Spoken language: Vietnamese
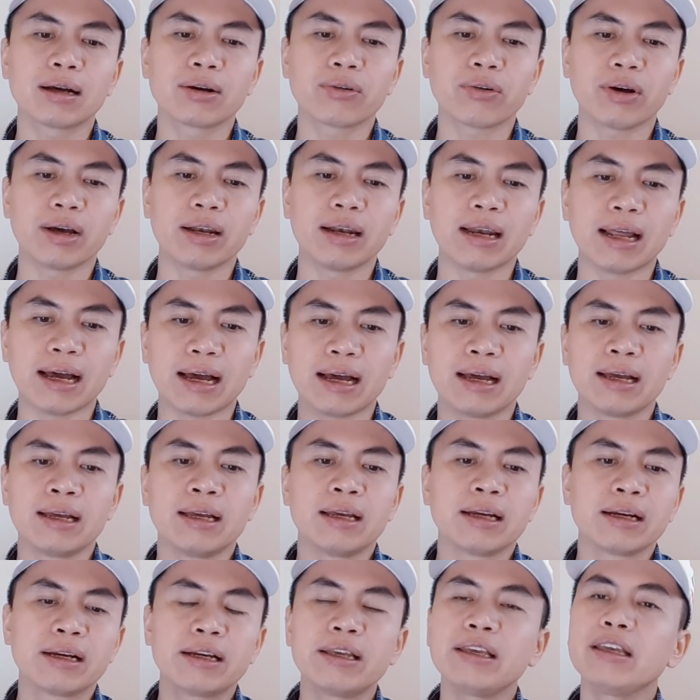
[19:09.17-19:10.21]
gọi là
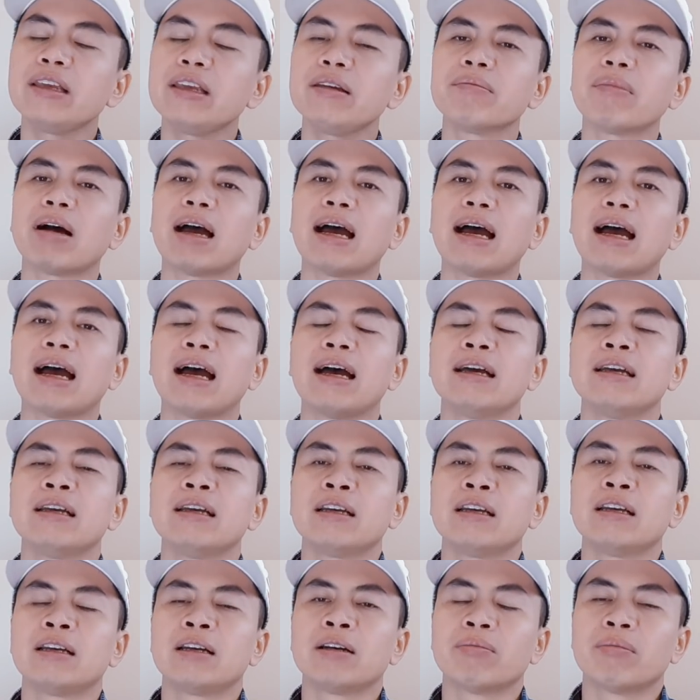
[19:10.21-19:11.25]
khi mà
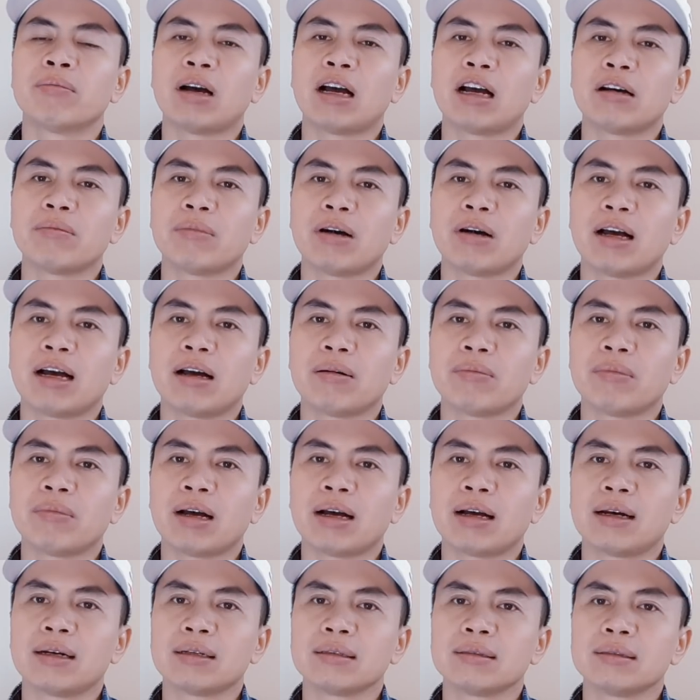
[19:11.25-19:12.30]
mà mà
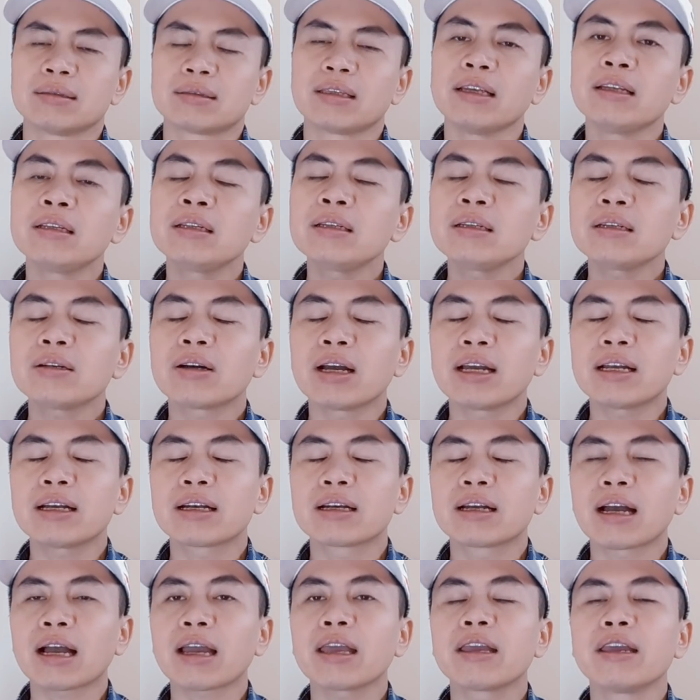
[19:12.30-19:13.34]
mà tính cái
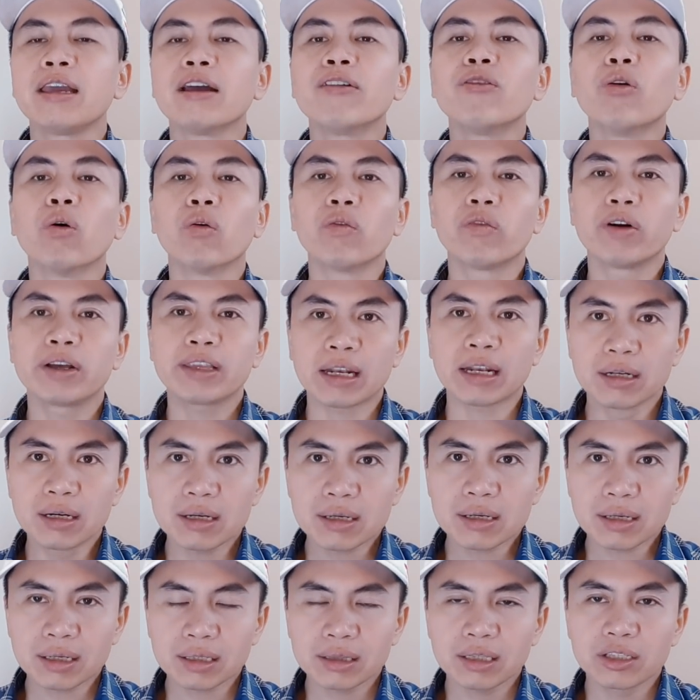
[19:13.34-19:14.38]
các cái nghĩa vụ với nhà
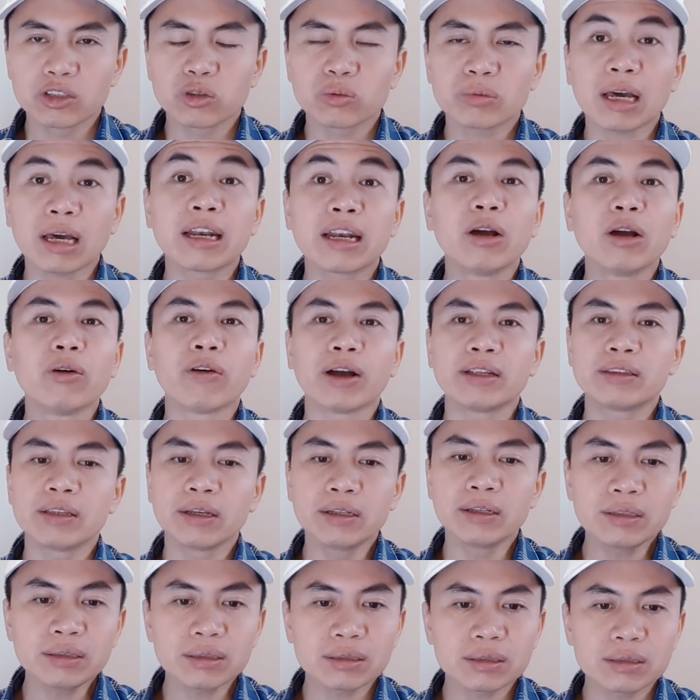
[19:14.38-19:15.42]
nước thì chúng ta đều phải
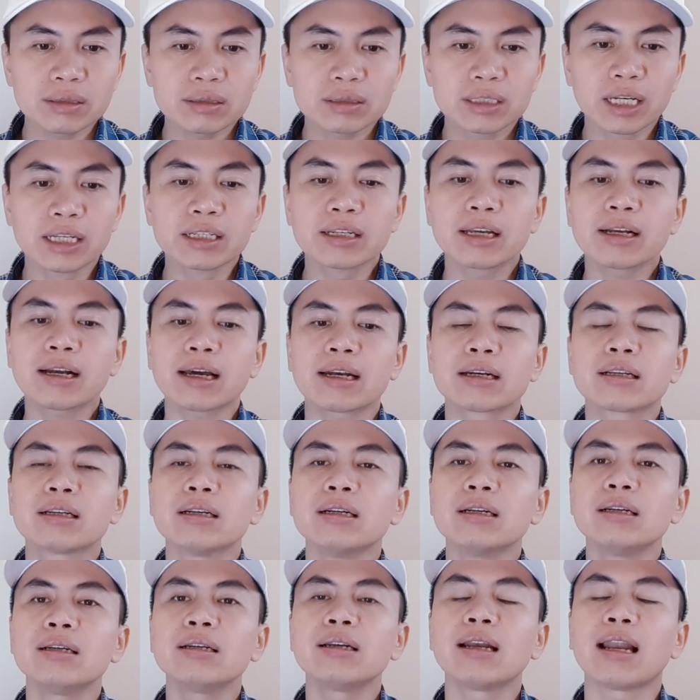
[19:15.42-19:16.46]
tính trên cái căn
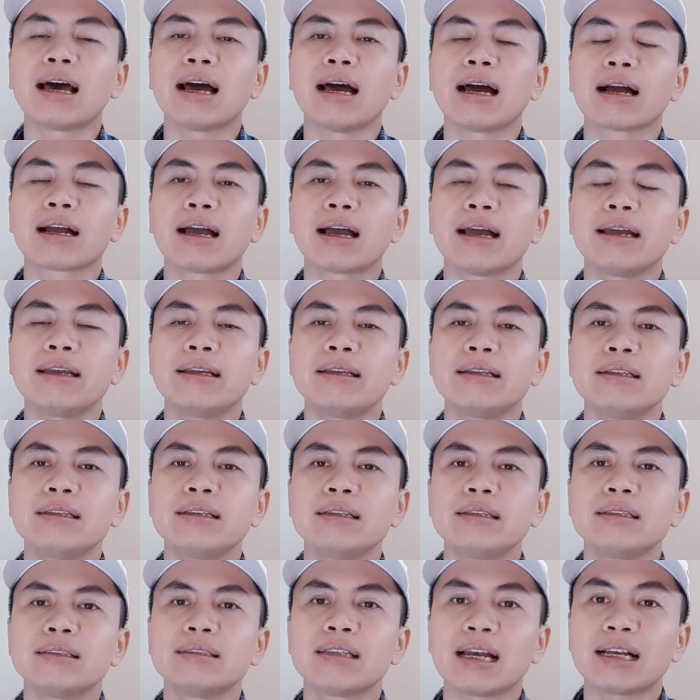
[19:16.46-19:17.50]
cứ là cái
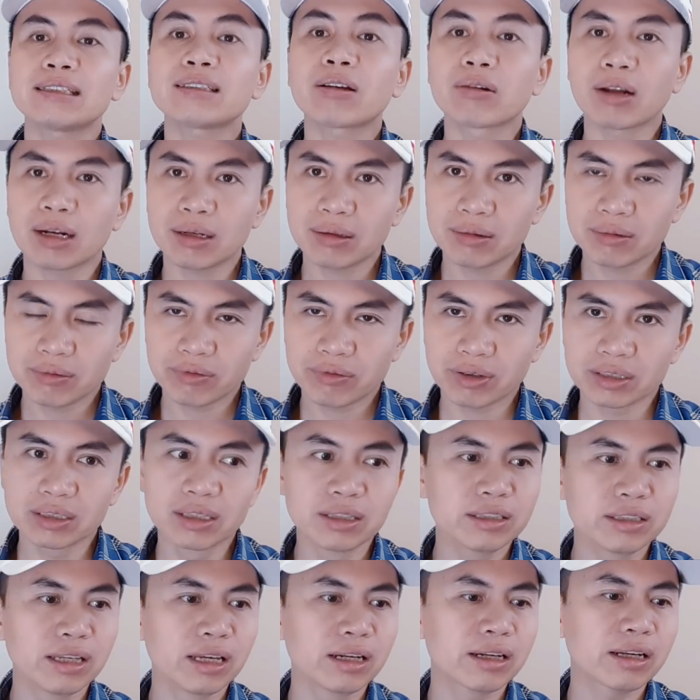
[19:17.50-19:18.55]
giá giao đất và
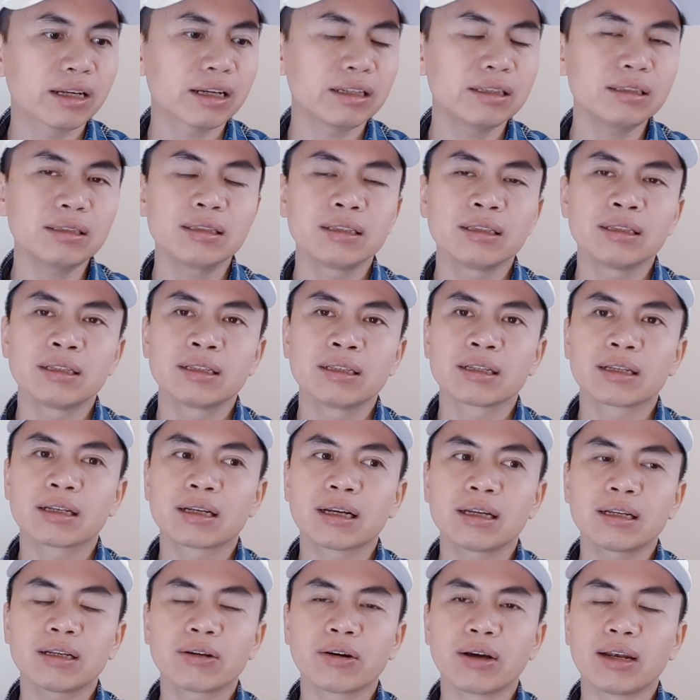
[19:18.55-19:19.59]
đương nhiên cái
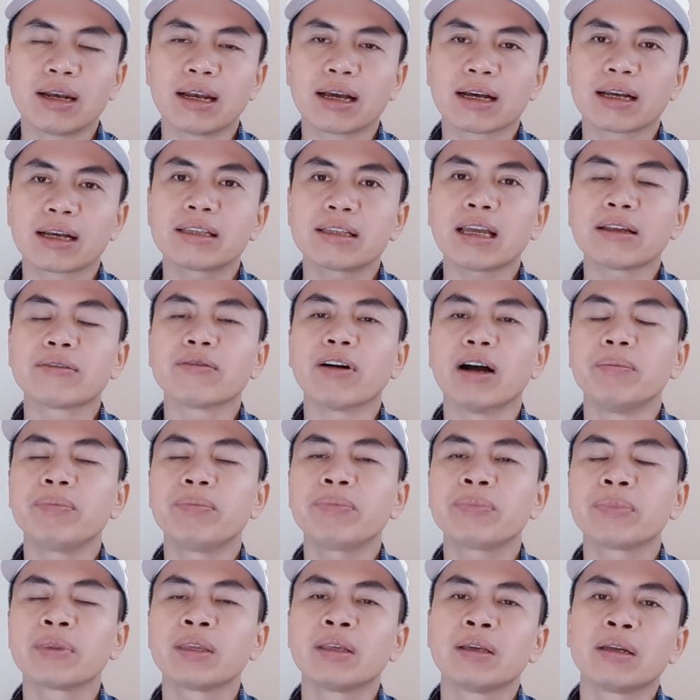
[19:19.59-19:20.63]
cái gọi là cái thành
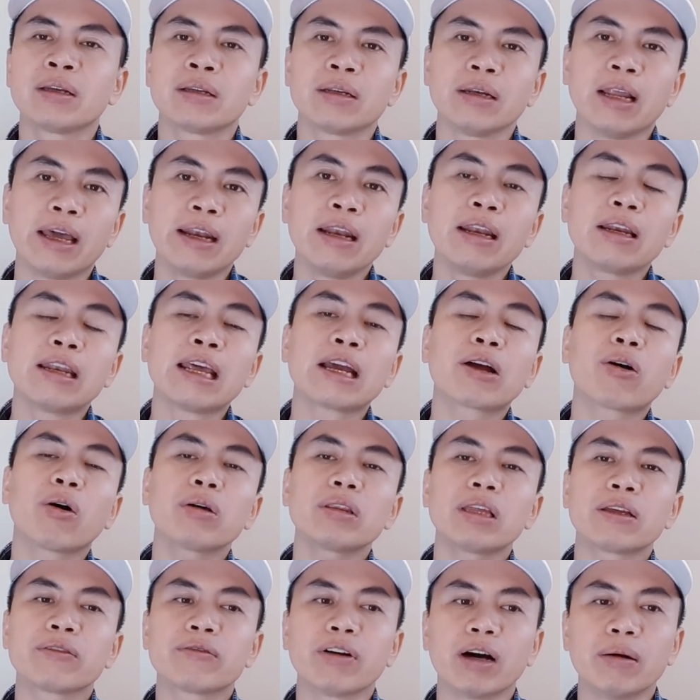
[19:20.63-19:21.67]
phẩm để để
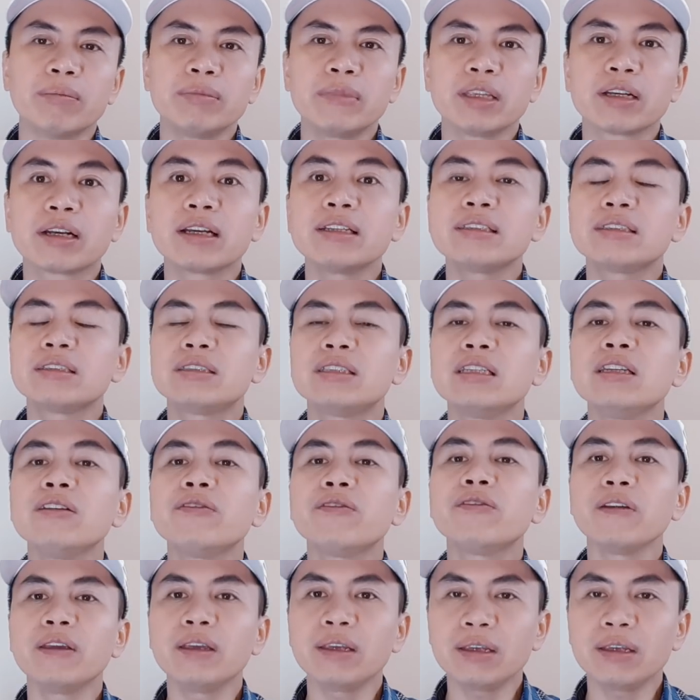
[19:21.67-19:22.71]
có thành phẩm thì cái chi
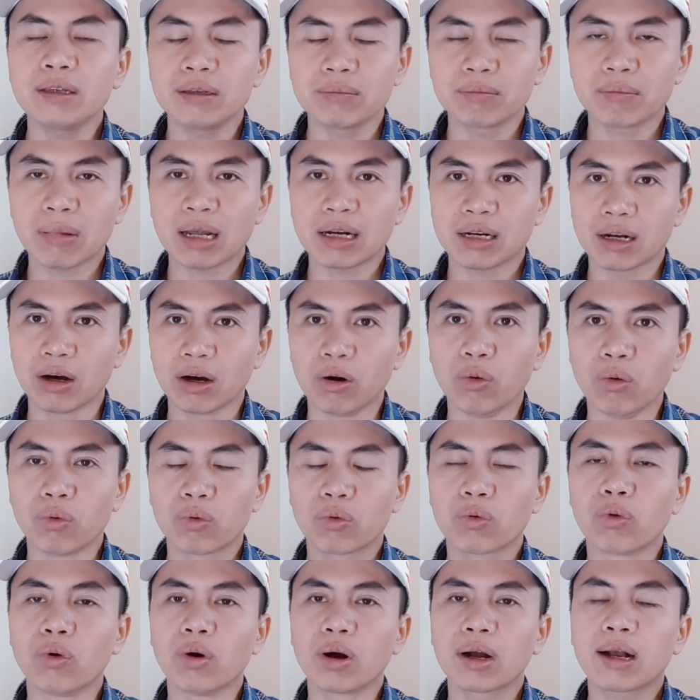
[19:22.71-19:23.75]
phí ban đầu
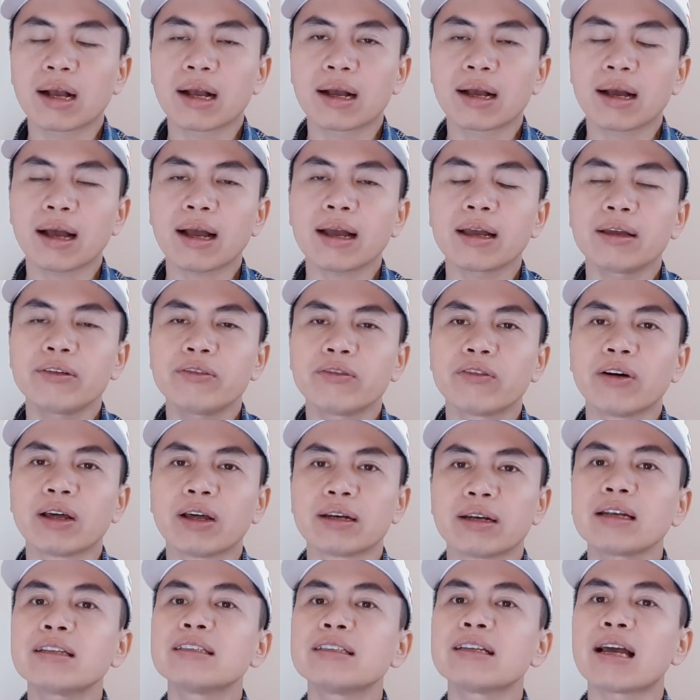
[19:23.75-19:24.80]
của các cái
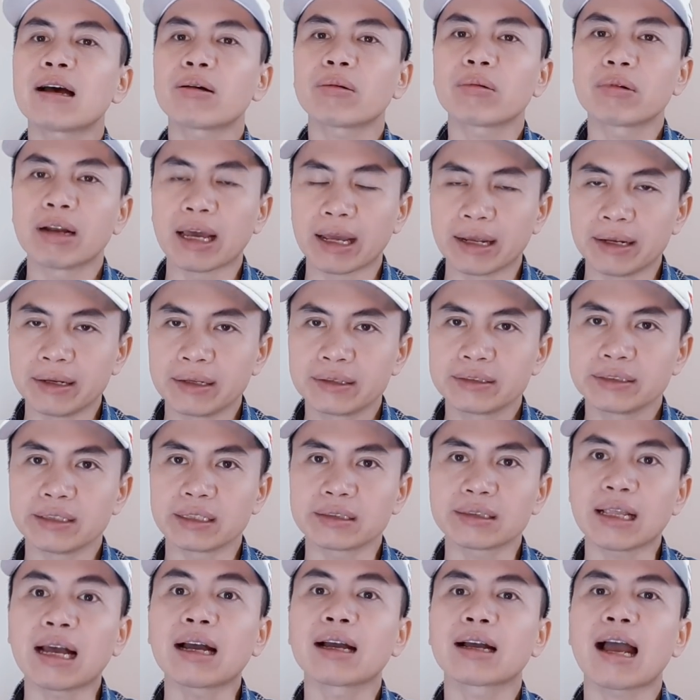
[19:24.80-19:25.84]
phần đất giao này sẽ
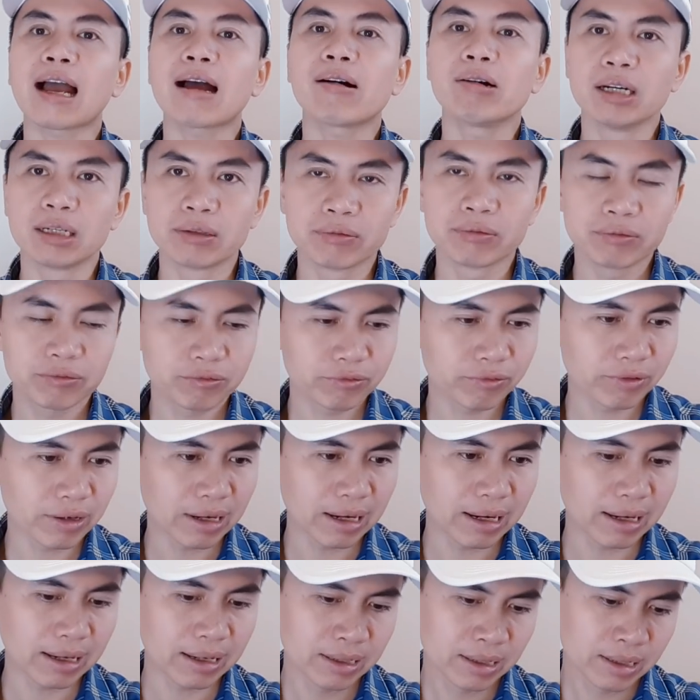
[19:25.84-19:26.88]
tăng cao hơn
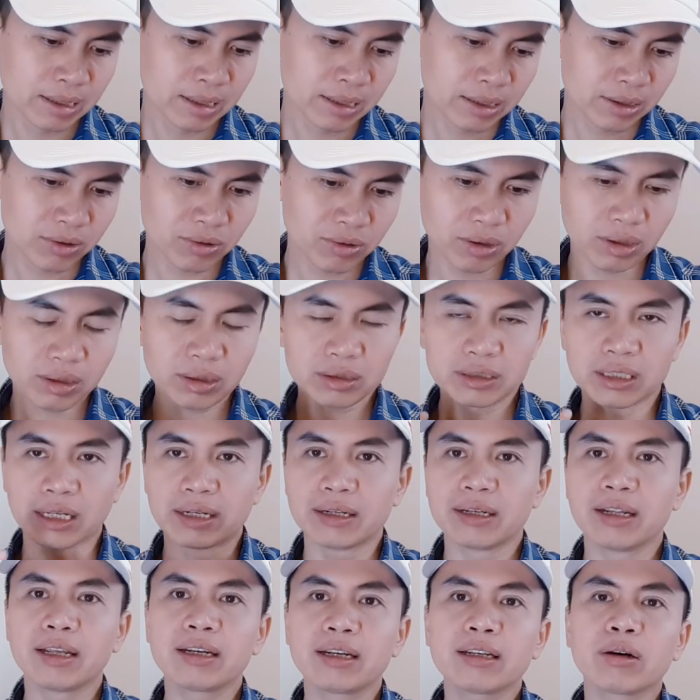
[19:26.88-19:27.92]
và nó
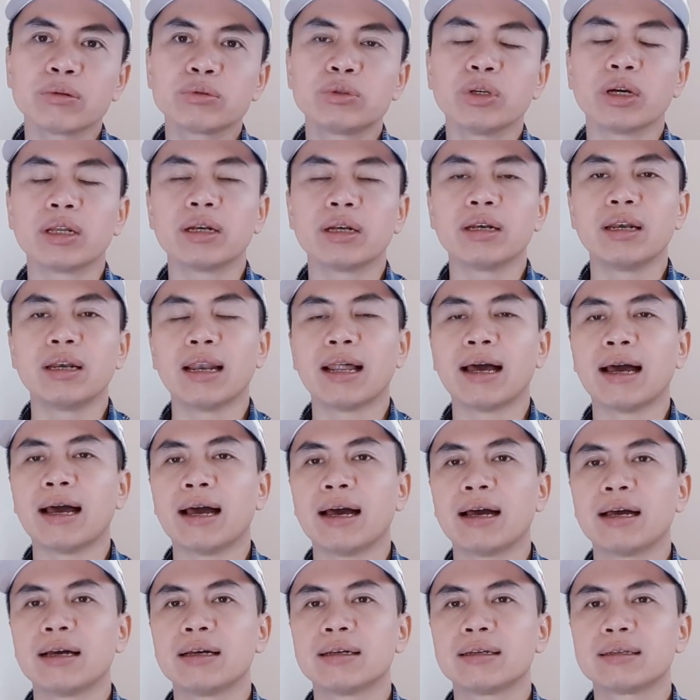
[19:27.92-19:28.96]
dẫn đến câu chuyện
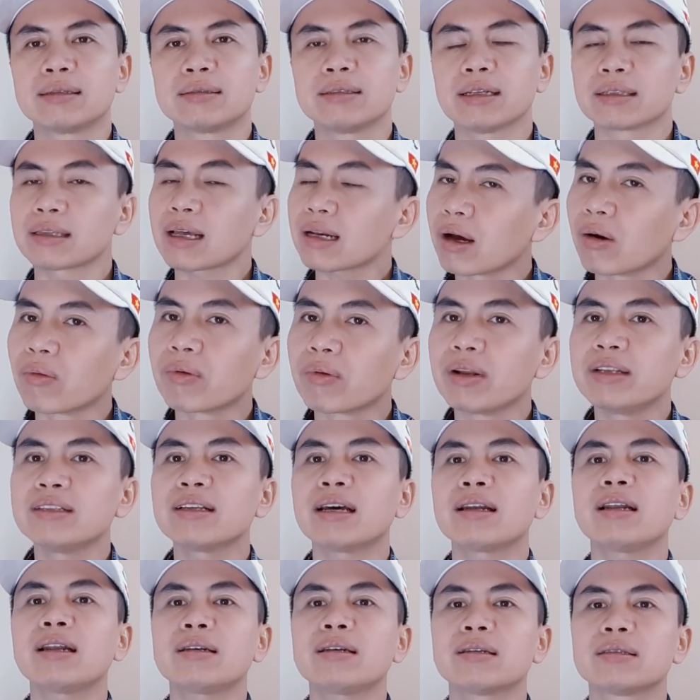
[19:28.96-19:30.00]
là sẽ tác động đến giá
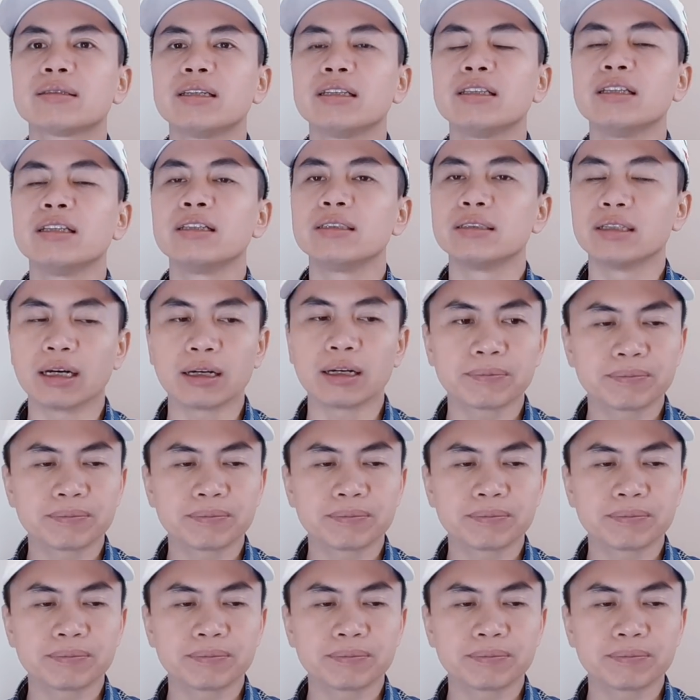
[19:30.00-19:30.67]
đất trên thị trường